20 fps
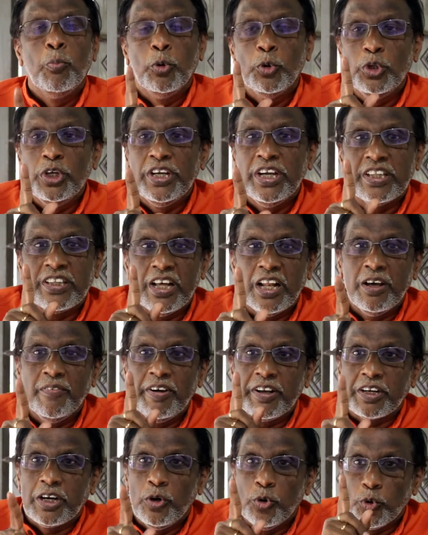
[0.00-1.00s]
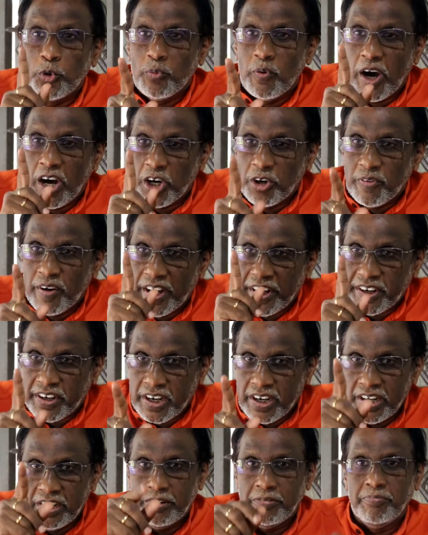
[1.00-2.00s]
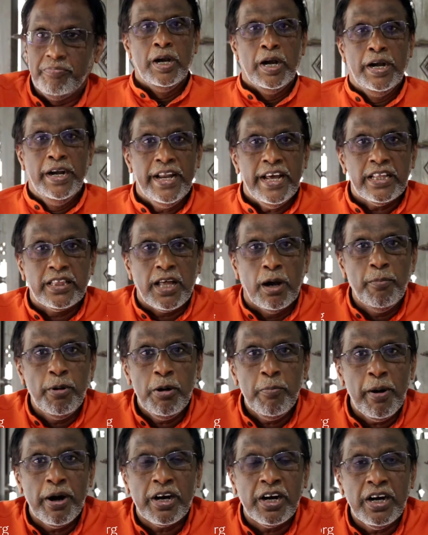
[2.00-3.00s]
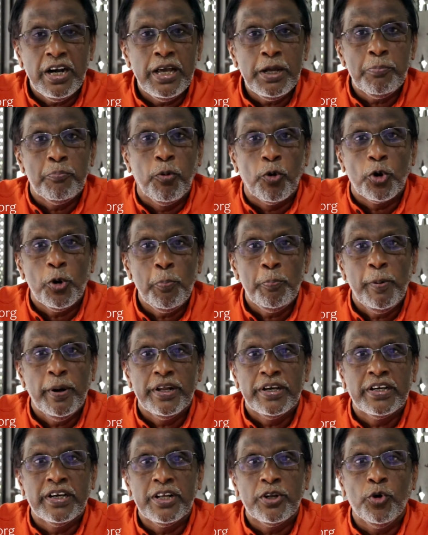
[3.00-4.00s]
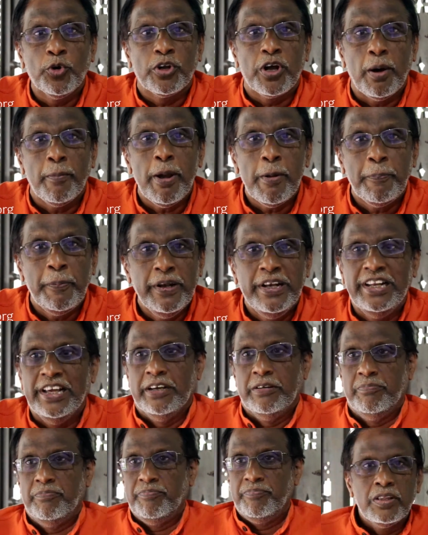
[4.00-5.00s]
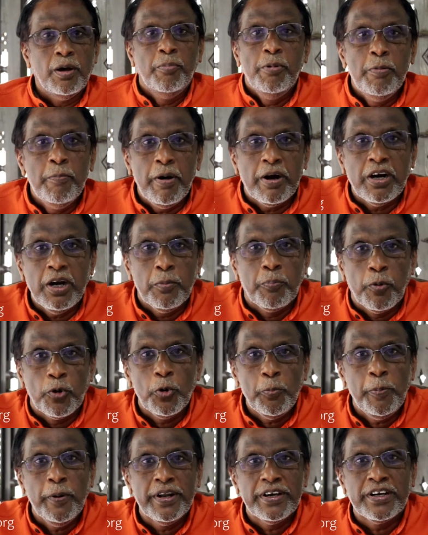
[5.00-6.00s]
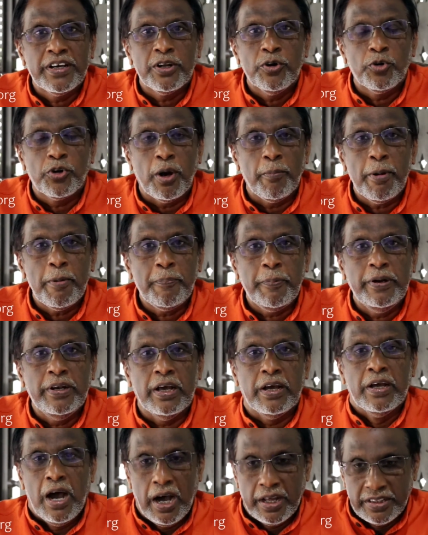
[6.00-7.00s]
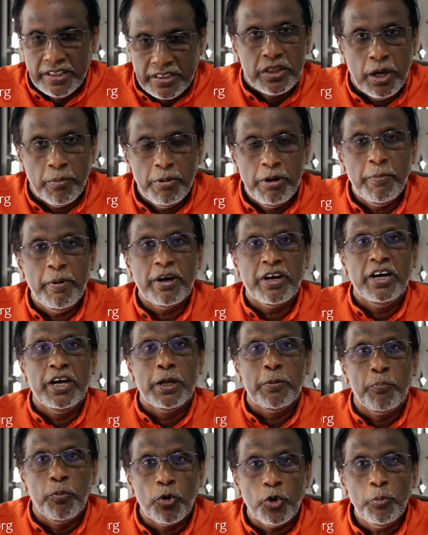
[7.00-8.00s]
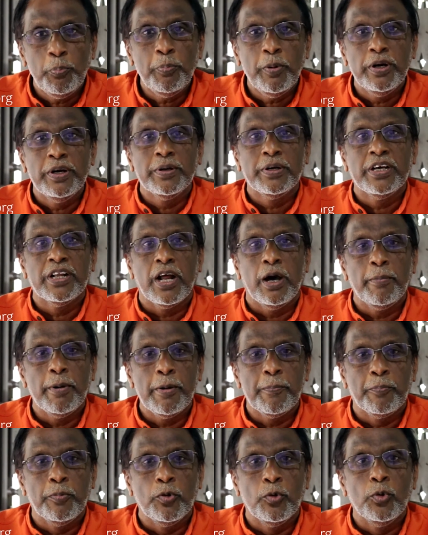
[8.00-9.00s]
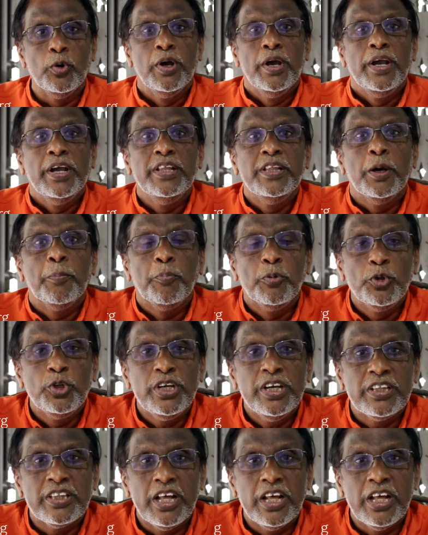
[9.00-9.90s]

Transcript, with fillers: புதிய தலைவர்கள் உருவாகுவார்கள் இன்றைய தமிழ் மக்களை பொறுப்படுக்கிற ஒரு அமைப்பு இல்லை தமிழ் மக்களை பொறுப்படுக்கிற ஒரு அமைப்பு இல்லை அந்த தமிழ் மக்களை பொறுப்படுக்கிற அமைப்பு இந்த புதிய